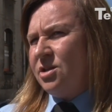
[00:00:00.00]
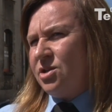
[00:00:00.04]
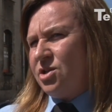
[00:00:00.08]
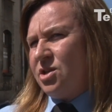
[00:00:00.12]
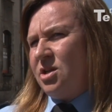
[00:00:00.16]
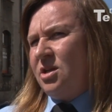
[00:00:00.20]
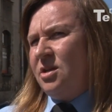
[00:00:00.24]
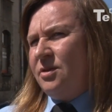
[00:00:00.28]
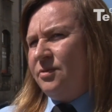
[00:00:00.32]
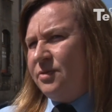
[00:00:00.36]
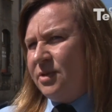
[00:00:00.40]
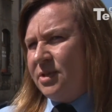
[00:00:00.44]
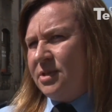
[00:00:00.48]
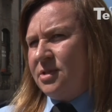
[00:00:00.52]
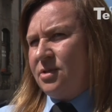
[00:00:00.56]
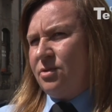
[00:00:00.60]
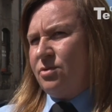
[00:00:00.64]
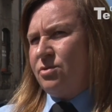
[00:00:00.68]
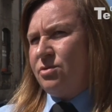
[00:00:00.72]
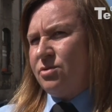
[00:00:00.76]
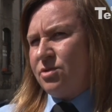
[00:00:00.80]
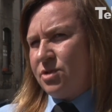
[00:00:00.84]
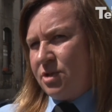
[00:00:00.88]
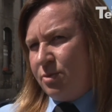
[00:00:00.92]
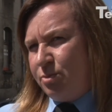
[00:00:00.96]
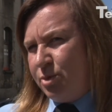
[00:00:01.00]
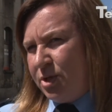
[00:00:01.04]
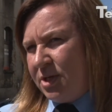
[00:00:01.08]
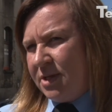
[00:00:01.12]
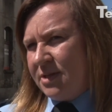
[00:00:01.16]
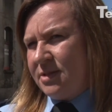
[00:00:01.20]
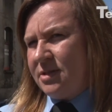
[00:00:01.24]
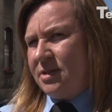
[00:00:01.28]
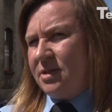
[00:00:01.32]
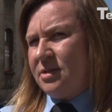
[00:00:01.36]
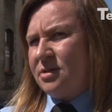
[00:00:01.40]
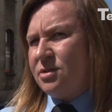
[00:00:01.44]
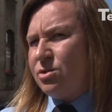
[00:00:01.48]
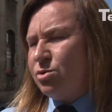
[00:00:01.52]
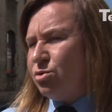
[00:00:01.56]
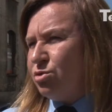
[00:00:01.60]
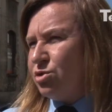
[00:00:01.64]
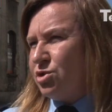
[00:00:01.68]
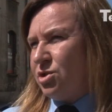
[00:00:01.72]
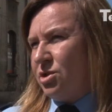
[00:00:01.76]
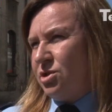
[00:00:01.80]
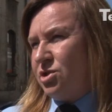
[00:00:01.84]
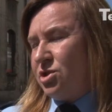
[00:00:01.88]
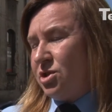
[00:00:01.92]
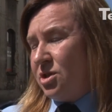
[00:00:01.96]
jeżeli widzą, że pies jest
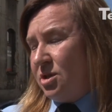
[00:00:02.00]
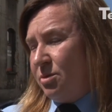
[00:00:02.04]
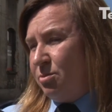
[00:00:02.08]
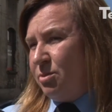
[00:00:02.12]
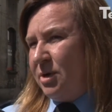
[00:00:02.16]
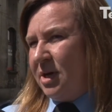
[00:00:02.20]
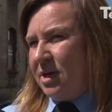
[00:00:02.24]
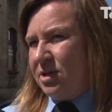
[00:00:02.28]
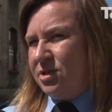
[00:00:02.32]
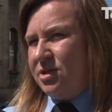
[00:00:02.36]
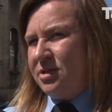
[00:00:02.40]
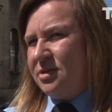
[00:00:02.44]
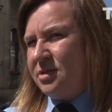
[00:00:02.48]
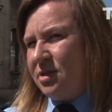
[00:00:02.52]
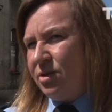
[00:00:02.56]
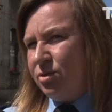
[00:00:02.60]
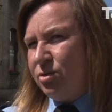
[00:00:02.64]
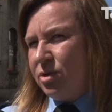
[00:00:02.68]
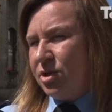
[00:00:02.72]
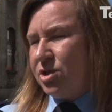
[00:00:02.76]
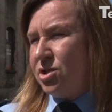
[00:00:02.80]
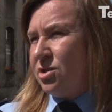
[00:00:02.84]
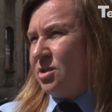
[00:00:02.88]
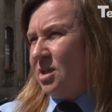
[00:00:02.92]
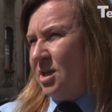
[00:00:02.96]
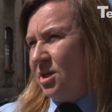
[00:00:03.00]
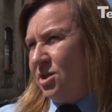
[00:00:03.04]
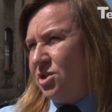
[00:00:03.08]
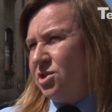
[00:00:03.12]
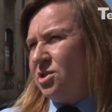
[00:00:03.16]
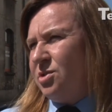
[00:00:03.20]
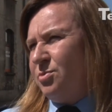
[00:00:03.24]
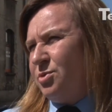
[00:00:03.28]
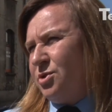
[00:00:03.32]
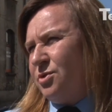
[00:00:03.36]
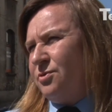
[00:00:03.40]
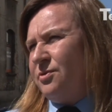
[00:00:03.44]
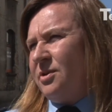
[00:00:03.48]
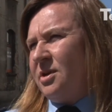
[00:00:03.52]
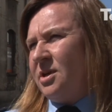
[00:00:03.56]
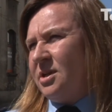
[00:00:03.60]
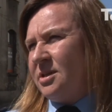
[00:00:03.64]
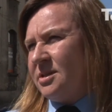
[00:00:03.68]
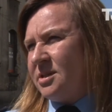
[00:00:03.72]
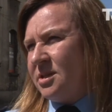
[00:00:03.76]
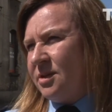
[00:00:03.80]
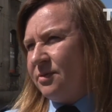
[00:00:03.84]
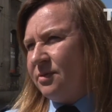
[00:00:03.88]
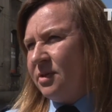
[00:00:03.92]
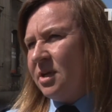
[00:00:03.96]
duży, czy tym bardziej znajduje się na liście psów
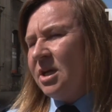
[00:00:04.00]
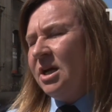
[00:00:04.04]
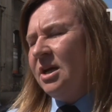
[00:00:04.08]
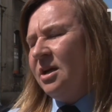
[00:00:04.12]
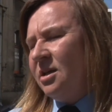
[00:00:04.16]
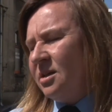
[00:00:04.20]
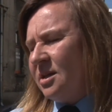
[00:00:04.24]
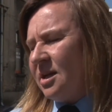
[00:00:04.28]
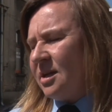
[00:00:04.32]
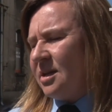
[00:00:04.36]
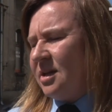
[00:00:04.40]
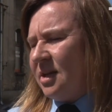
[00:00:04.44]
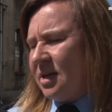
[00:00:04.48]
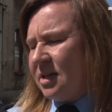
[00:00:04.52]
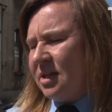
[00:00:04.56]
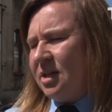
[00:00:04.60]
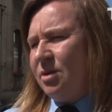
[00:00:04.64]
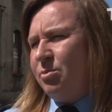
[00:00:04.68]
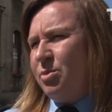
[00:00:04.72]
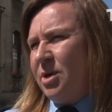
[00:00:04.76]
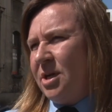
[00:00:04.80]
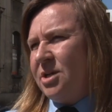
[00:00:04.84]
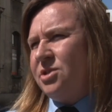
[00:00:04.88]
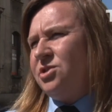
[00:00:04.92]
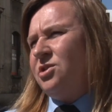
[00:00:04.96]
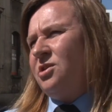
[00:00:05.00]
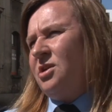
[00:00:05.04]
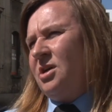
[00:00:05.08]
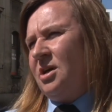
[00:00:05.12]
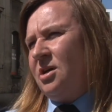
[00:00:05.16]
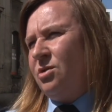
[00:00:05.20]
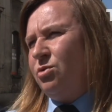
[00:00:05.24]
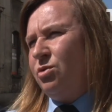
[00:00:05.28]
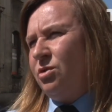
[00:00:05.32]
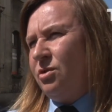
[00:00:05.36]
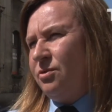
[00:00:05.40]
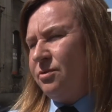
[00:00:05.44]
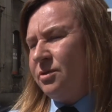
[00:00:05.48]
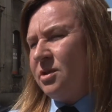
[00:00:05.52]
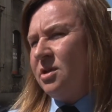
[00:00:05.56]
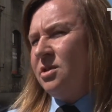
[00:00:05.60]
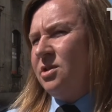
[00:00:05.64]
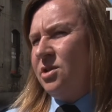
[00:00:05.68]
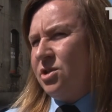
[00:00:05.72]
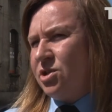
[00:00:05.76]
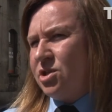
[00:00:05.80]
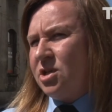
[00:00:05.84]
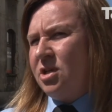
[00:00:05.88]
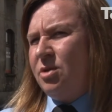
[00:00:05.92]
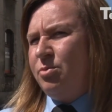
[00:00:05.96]
agresywnych, tak jak najbardziej reagują wtedy,
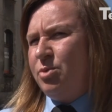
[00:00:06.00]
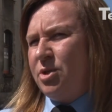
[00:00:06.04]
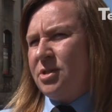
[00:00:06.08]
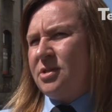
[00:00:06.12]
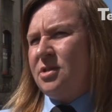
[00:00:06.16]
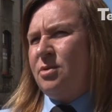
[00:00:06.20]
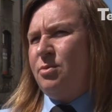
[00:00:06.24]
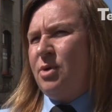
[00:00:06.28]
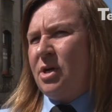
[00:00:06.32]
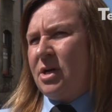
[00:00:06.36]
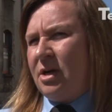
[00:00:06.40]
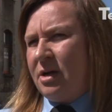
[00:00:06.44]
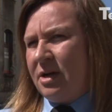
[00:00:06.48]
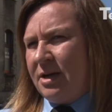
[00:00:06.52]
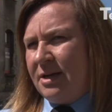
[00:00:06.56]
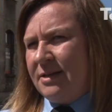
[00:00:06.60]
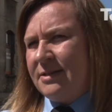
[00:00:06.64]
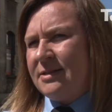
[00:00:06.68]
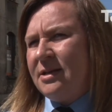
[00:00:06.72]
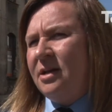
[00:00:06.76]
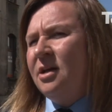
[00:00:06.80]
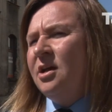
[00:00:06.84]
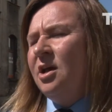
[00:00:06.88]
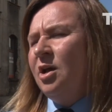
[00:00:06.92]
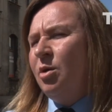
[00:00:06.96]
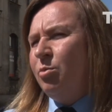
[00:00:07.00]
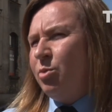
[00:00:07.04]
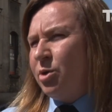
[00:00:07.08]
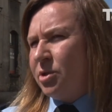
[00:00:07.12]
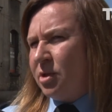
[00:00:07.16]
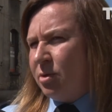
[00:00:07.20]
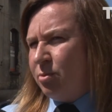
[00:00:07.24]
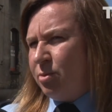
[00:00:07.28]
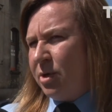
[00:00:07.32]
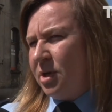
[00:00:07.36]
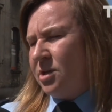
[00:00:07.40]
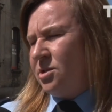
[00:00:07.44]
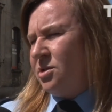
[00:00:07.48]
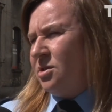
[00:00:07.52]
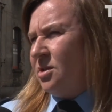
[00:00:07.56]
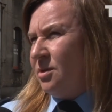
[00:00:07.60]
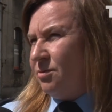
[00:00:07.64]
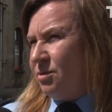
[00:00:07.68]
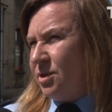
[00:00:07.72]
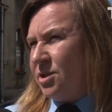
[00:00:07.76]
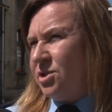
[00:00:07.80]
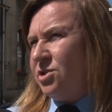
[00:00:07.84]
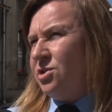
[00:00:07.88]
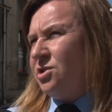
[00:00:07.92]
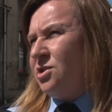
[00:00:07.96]
jeżeli pies nie ma kagańca, bo tym bardziej na
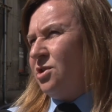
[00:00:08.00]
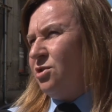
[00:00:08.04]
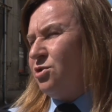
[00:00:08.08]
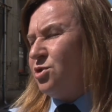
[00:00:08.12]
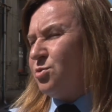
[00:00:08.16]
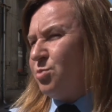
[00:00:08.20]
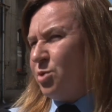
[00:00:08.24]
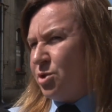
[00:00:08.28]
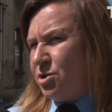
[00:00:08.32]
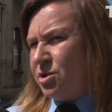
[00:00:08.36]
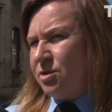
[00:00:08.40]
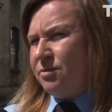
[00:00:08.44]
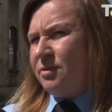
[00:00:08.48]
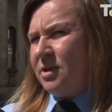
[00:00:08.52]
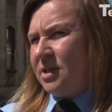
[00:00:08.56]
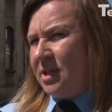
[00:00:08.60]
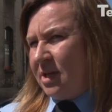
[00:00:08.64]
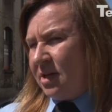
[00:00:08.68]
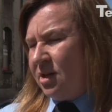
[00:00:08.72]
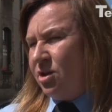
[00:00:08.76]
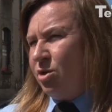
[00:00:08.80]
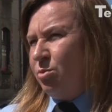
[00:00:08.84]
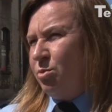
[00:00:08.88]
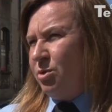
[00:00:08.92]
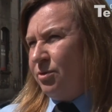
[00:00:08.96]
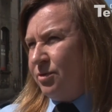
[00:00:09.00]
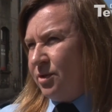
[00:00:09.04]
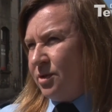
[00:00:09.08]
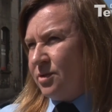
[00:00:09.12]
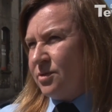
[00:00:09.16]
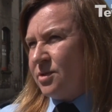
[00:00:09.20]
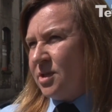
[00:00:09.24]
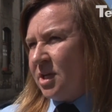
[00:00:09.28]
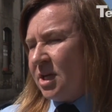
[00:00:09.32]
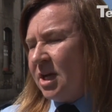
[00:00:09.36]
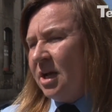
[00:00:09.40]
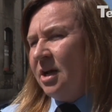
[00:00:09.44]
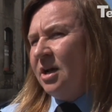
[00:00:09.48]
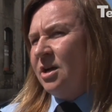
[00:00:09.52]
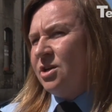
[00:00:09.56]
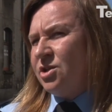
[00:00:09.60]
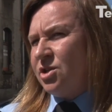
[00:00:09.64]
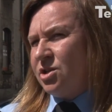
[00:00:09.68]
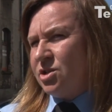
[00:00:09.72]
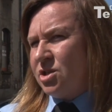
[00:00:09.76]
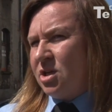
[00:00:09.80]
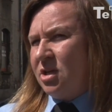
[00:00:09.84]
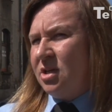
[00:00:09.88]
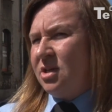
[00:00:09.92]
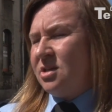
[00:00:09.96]
właścicielu spoczywa taki obowiązek, że
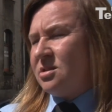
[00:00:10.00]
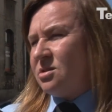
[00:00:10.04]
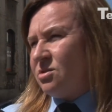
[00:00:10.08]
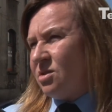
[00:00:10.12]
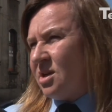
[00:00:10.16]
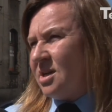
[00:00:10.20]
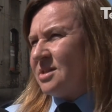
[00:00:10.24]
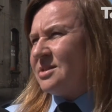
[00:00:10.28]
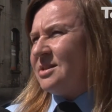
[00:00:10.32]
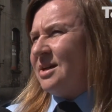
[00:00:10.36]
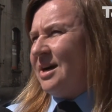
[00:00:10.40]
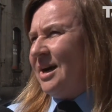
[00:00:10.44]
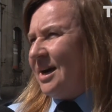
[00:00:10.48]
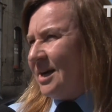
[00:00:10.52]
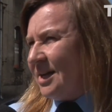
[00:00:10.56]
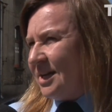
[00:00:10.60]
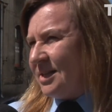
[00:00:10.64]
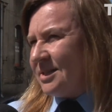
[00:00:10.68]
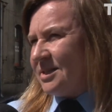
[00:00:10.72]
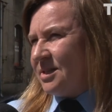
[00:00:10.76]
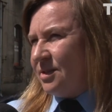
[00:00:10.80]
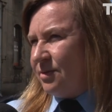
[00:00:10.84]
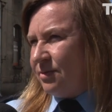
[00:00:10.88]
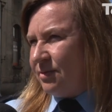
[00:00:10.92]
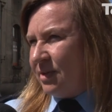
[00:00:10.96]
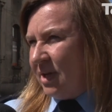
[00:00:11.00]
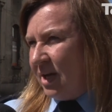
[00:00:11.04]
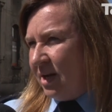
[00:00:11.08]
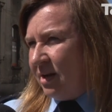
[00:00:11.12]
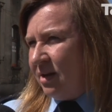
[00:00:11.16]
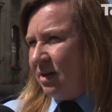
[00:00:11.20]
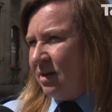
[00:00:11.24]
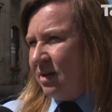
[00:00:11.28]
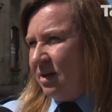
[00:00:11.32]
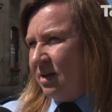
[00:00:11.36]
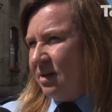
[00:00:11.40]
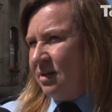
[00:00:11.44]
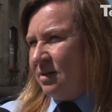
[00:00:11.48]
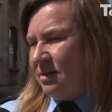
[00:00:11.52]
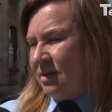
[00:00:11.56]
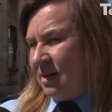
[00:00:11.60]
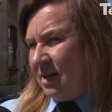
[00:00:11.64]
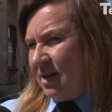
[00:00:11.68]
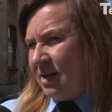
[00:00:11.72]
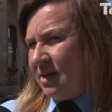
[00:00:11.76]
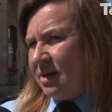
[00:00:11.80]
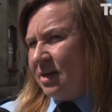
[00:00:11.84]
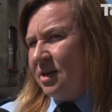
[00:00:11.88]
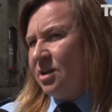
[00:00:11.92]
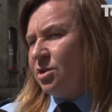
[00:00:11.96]
jeżeli jest to rasa agresywna,
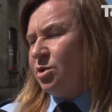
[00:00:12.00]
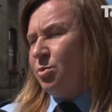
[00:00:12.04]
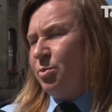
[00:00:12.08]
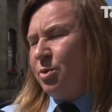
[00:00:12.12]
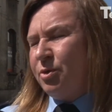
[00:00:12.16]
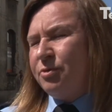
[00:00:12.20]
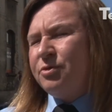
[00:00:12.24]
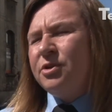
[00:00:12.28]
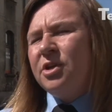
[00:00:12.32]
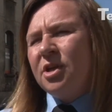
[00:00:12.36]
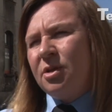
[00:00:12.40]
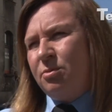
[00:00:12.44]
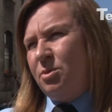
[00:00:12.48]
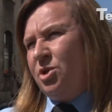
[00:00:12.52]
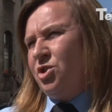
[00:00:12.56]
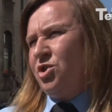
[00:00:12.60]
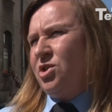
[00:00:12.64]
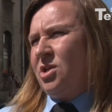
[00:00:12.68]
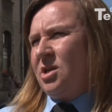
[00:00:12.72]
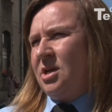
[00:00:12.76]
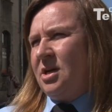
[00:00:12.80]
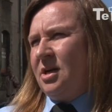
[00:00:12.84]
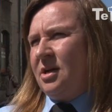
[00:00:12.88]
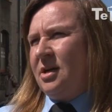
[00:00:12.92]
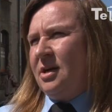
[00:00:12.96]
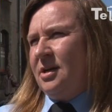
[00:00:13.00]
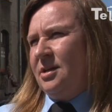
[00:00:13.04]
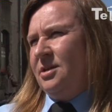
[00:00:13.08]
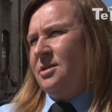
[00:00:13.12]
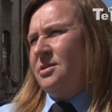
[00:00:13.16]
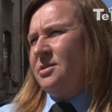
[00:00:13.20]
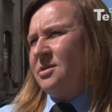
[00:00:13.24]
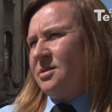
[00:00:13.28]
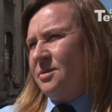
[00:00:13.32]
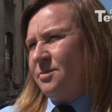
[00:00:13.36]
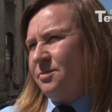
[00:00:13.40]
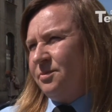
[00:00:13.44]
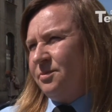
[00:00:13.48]
tak, to powinien mieć ten kaganiec.